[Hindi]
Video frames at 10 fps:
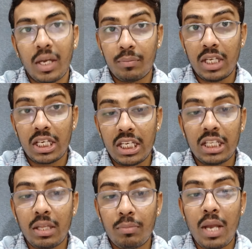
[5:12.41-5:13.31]
अब
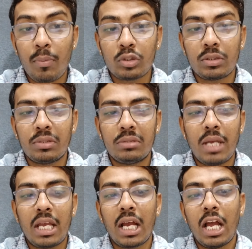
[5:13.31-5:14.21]
देखिए तभी आपको समझ
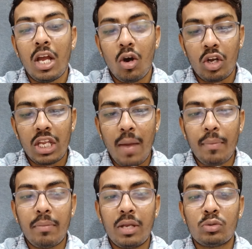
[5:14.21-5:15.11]
में आएगा और यहाँ
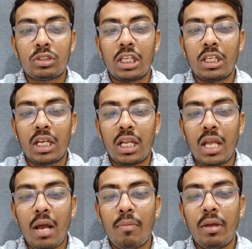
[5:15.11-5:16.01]
पर मैं उस चैनल का
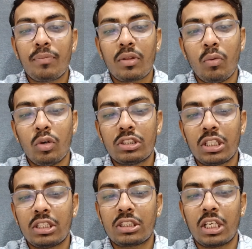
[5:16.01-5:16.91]
नाम है वो
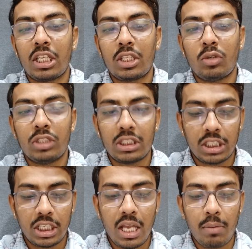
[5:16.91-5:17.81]
सर्च कर देता हूँ
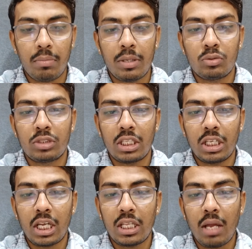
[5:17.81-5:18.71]
जैसे कि यहाँ पर मैं उस
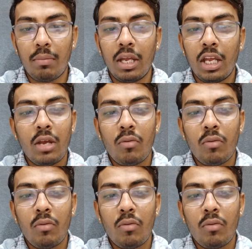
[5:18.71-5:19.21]
चैनल का नाम है